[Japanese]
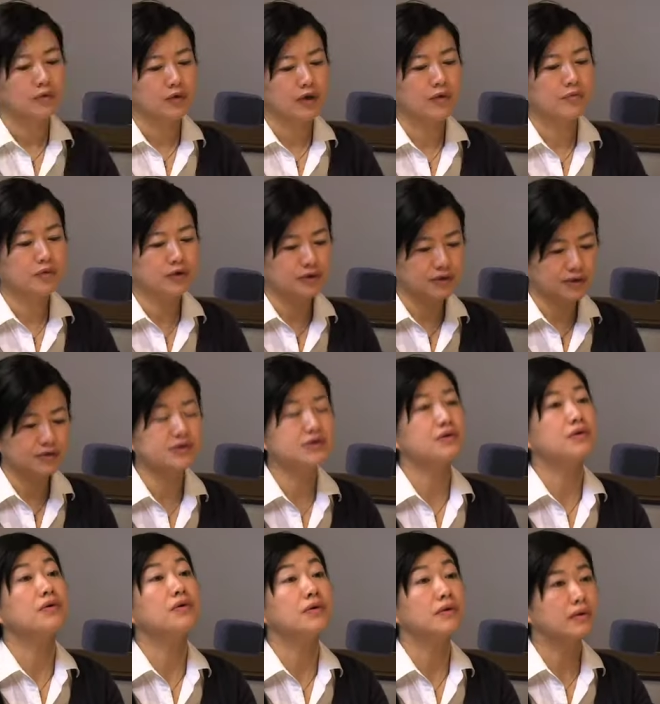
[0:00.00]
憲法きゅう
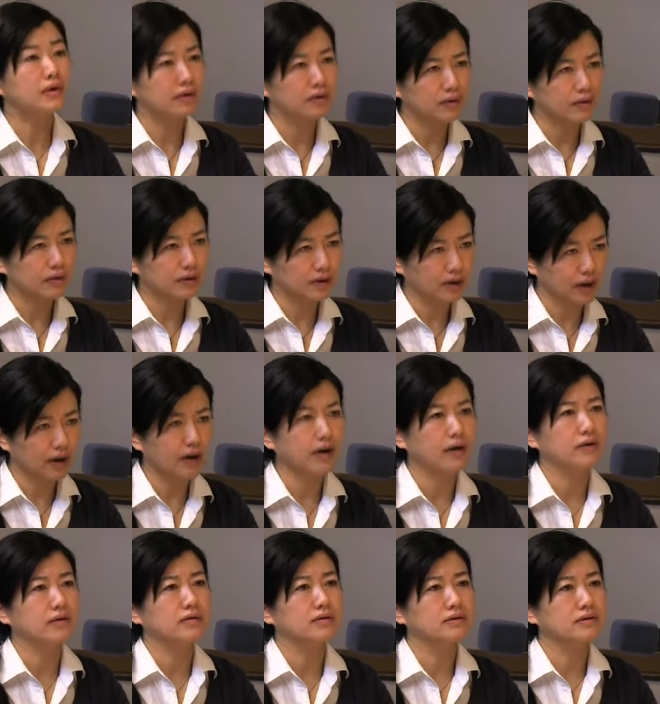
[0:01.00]
条
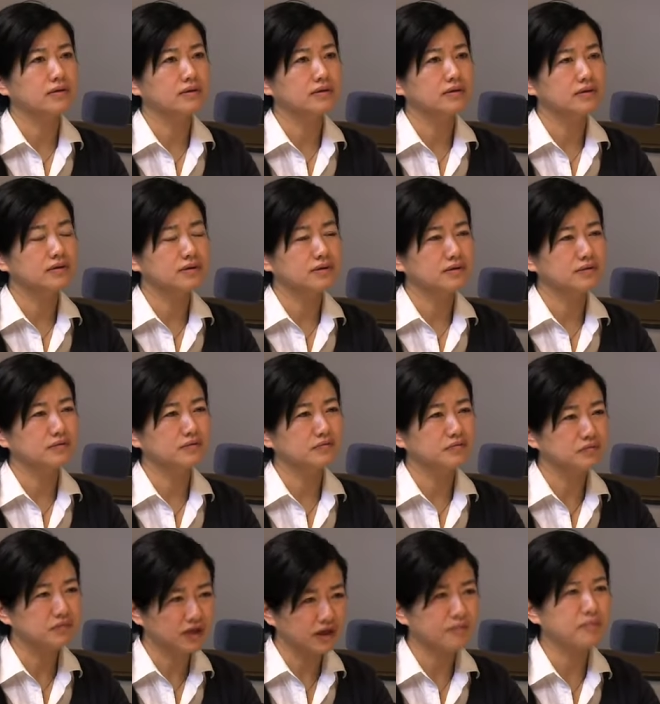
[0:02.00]
が
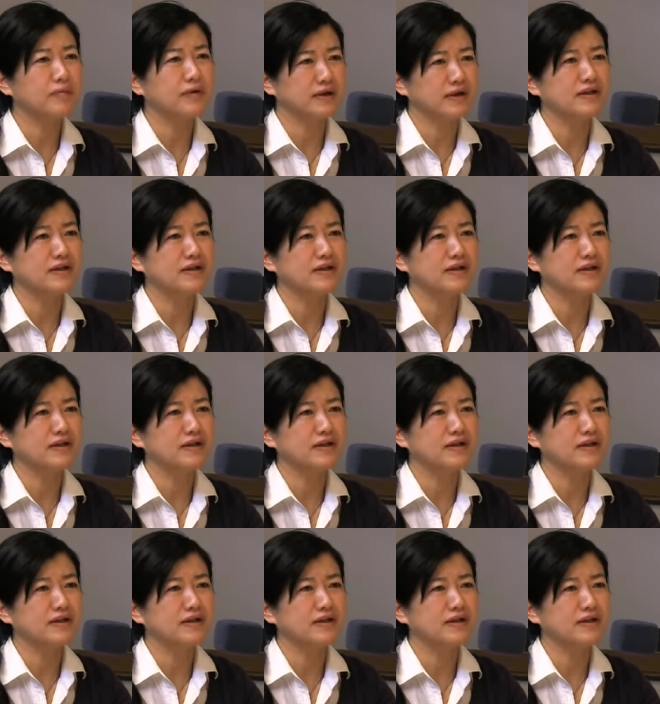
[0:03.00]
やっぱ